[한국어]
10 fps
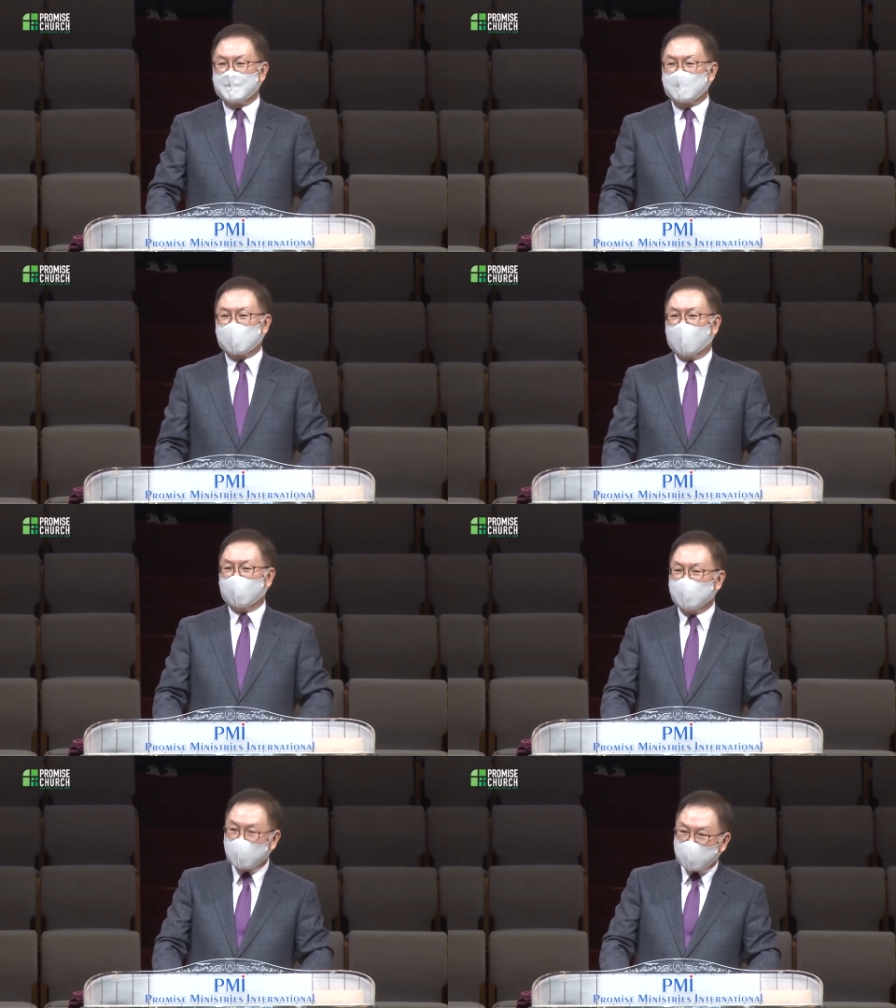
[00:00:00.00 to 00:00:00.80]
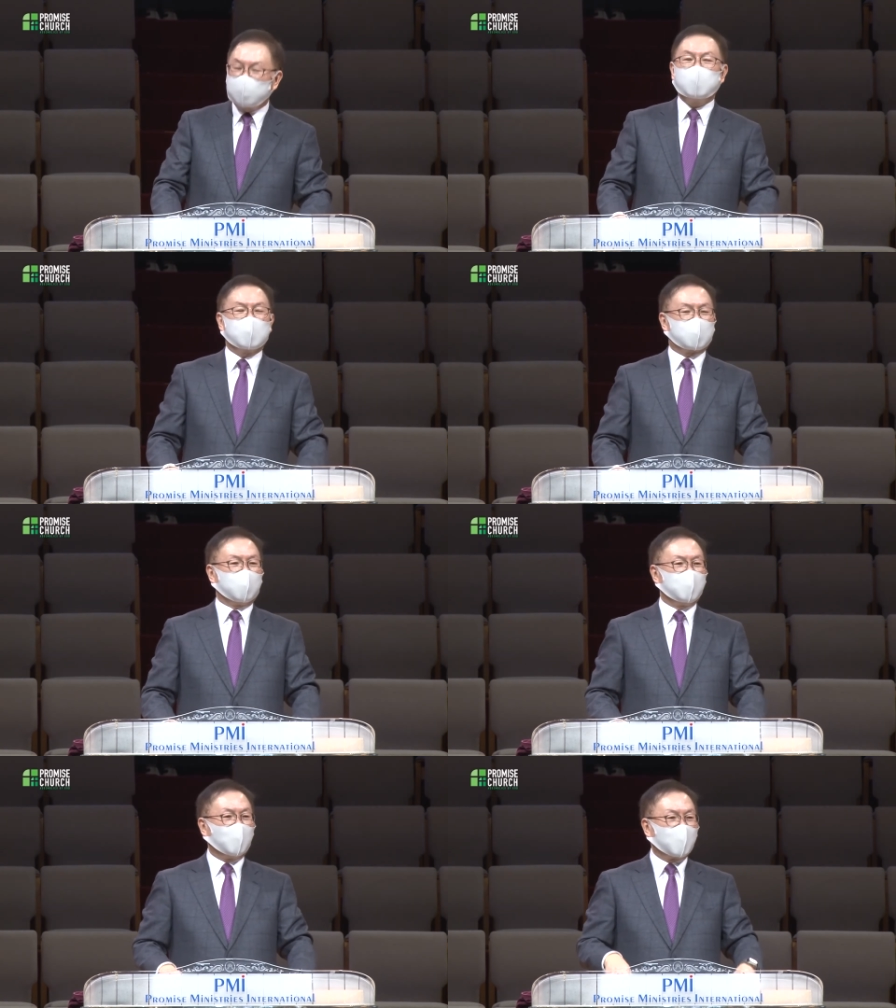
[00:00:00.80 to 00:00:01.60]
자, 이쯤 돼서
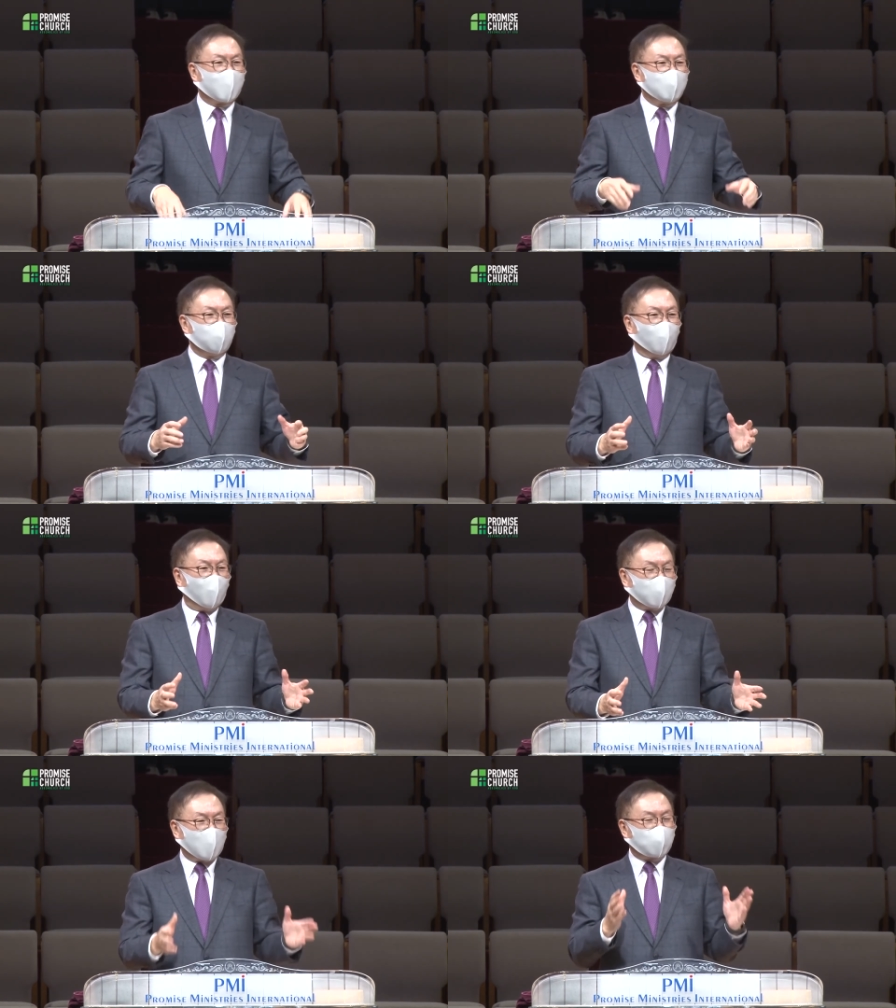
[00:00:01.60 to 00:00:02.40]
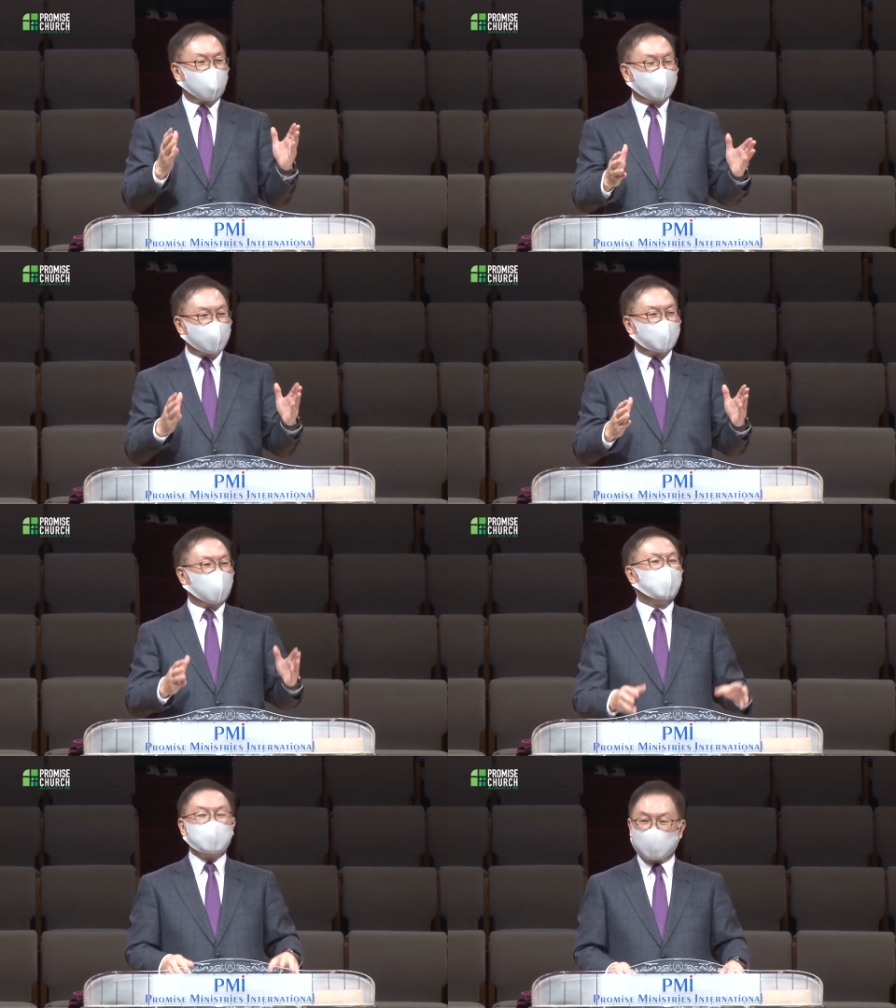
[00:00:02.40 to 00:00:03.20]
요나가 뭐라고 대답을
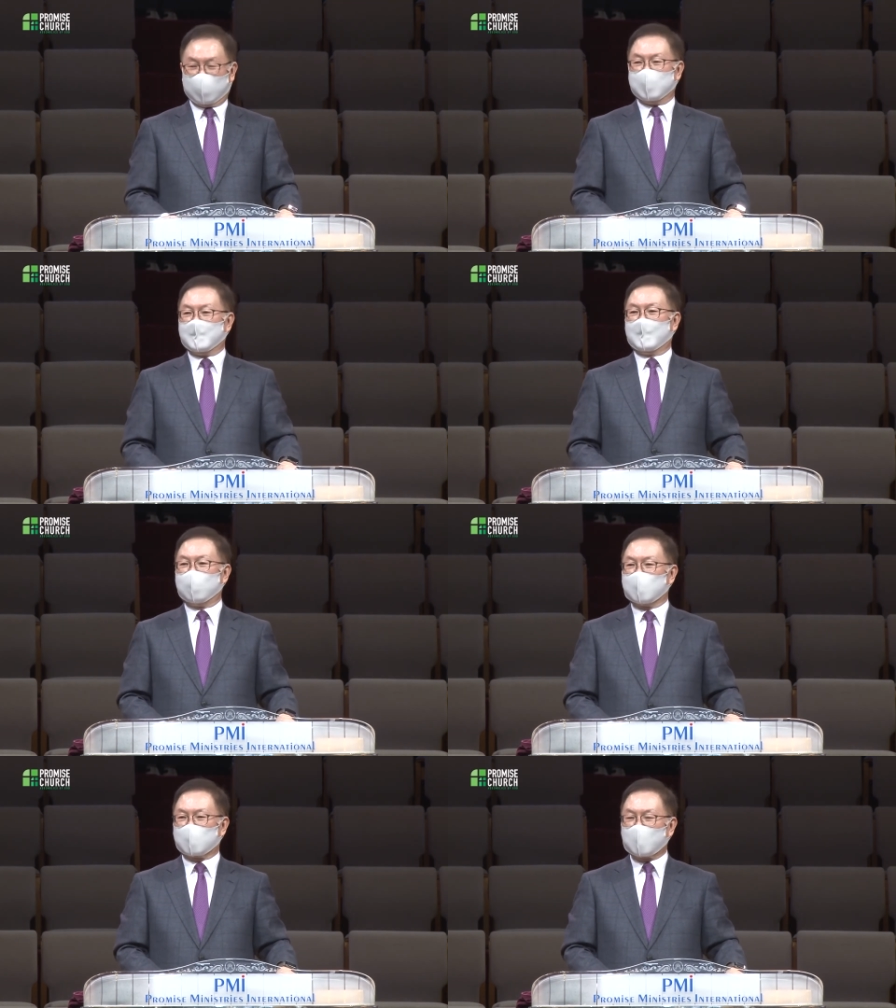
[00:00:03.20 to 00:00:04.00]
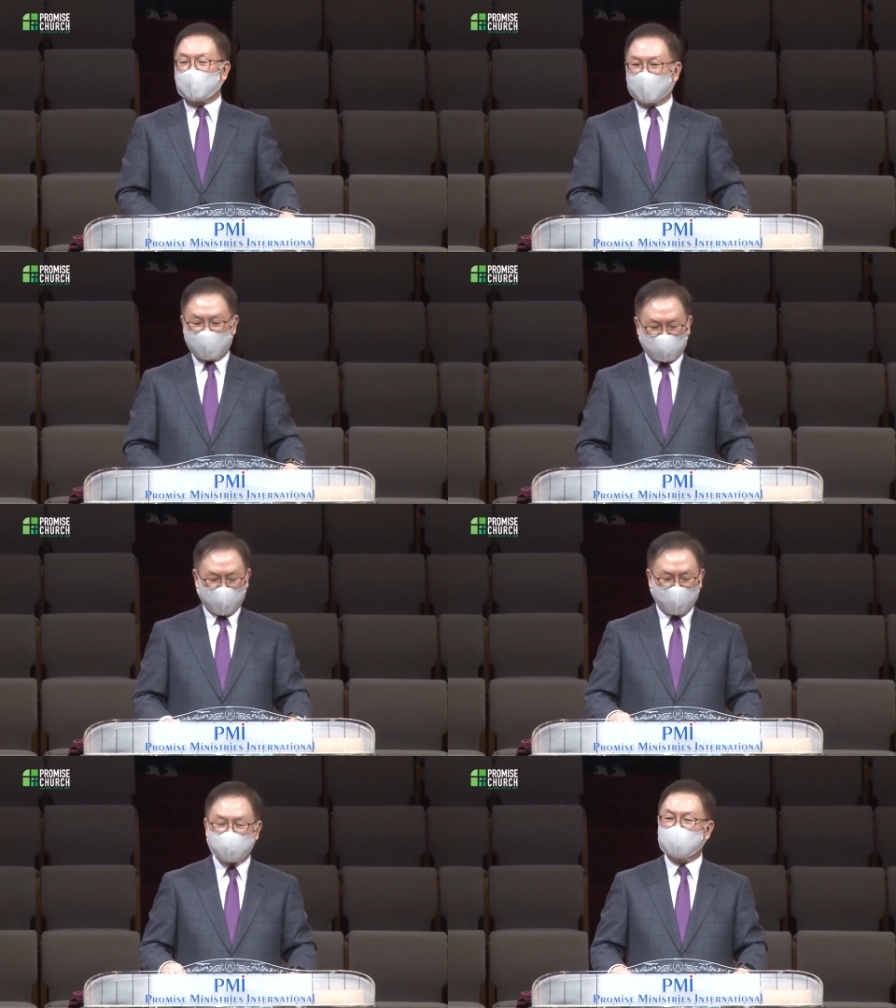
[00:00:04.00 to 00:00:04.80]
했는지 한번
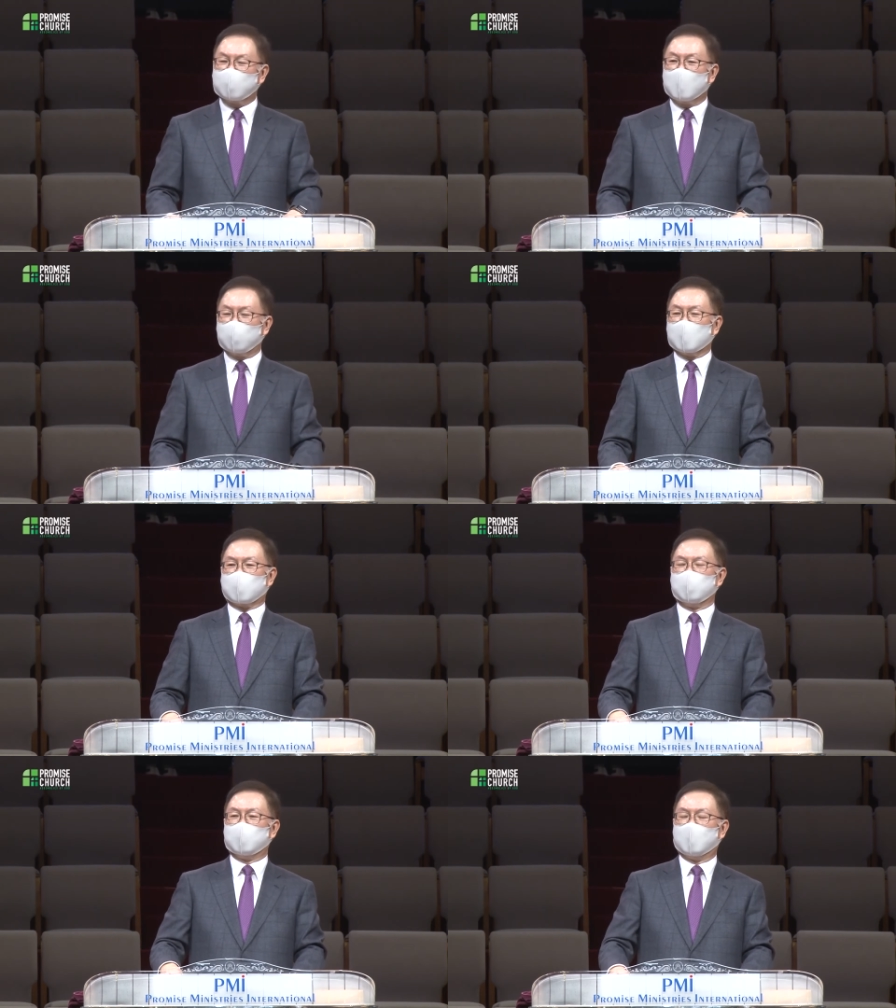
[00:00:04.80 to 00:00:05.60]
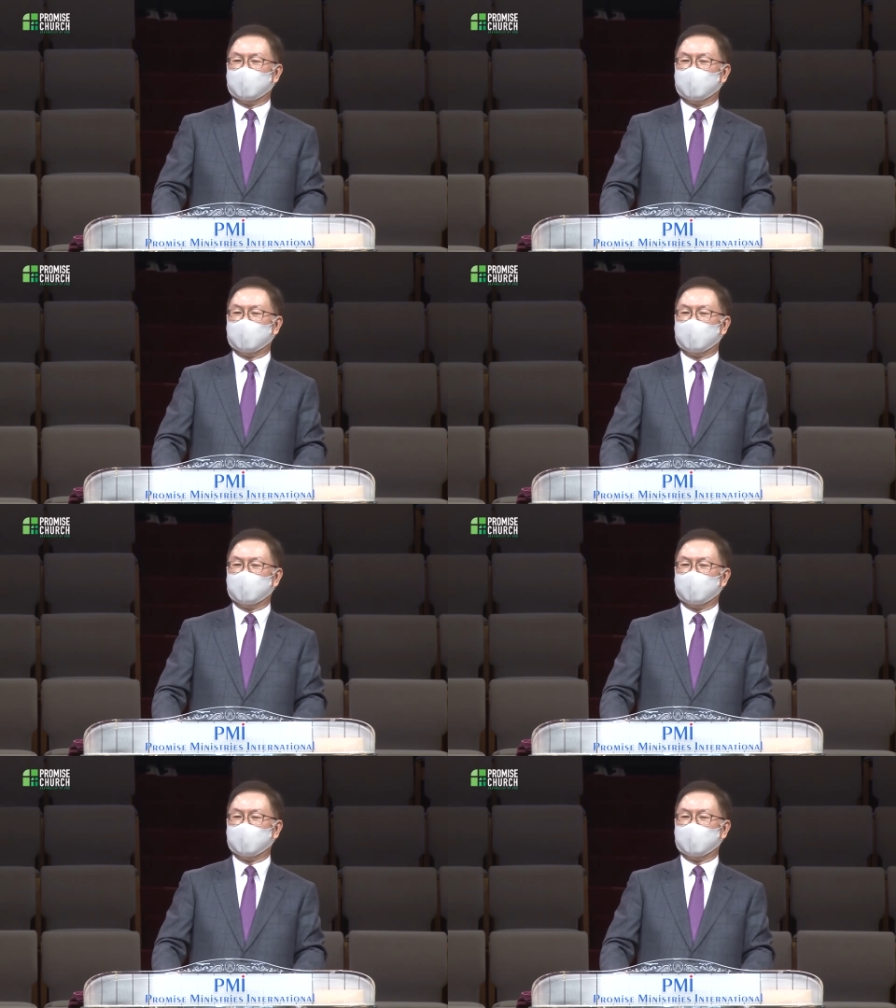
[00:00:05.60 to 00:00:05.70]
성경에서 확인해 보겠습니다.